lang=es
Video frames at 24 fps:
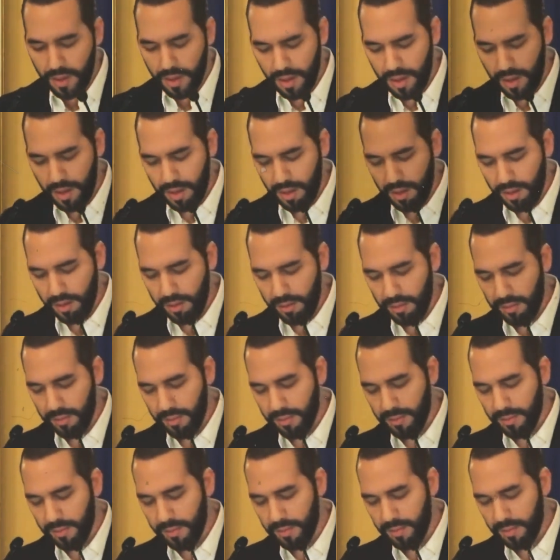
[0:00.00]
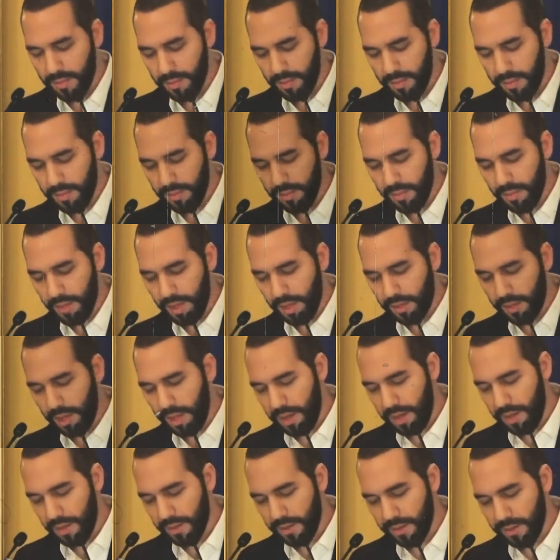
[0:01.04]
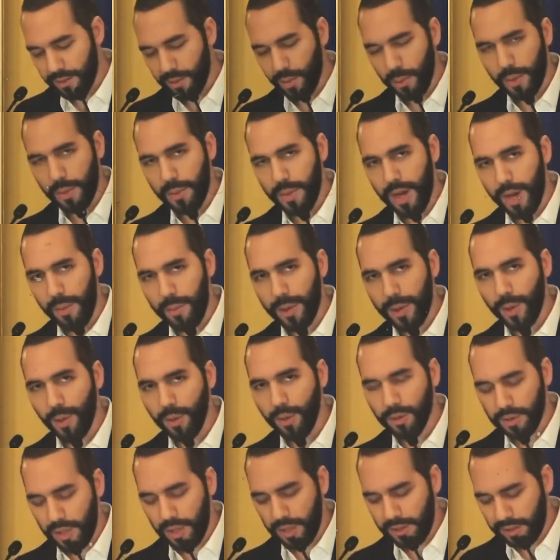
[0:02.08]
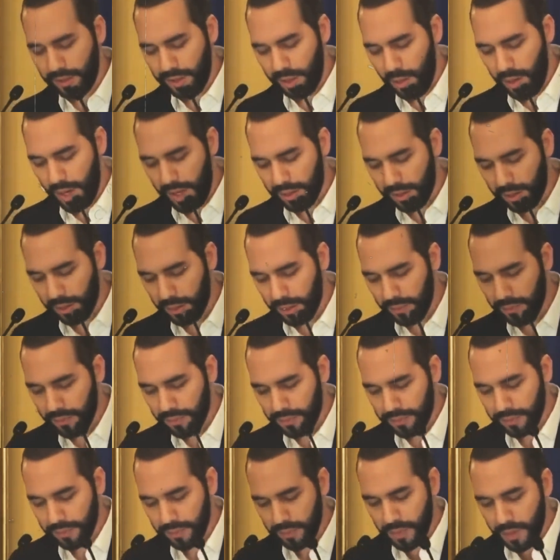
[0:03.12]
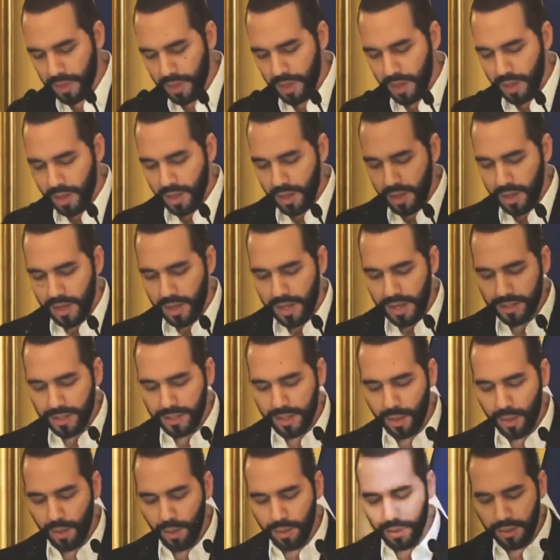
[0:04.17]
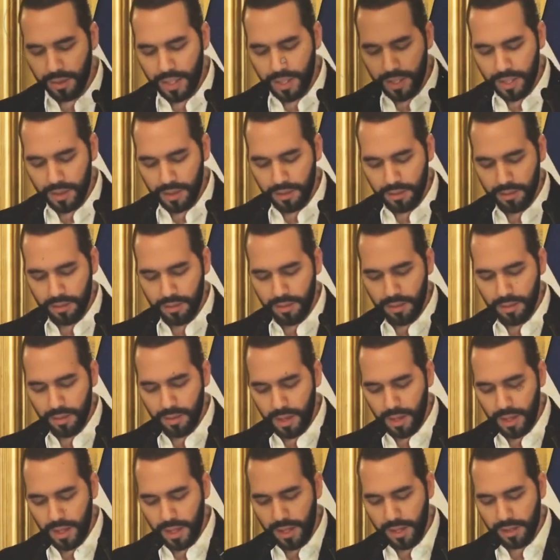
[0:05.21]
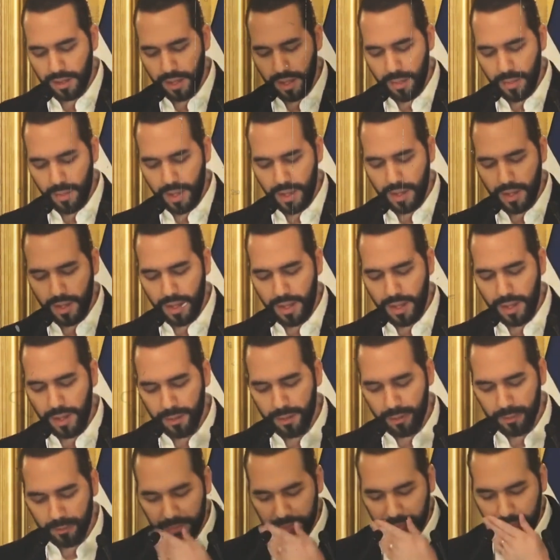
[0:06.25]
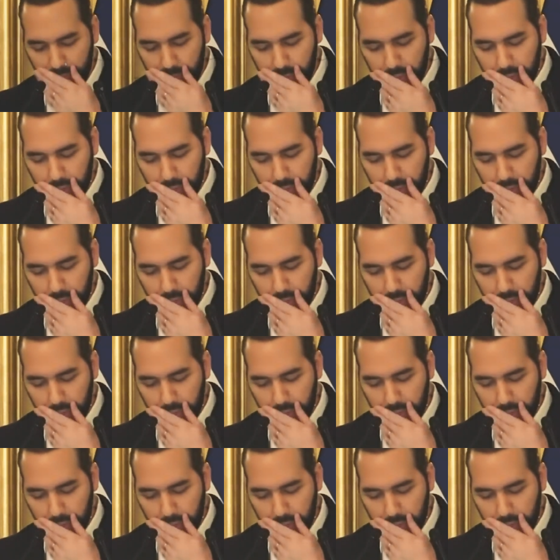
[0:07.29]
Eh, esa tu primera pregunta, hiciste cuatro. La segunda, el tema de...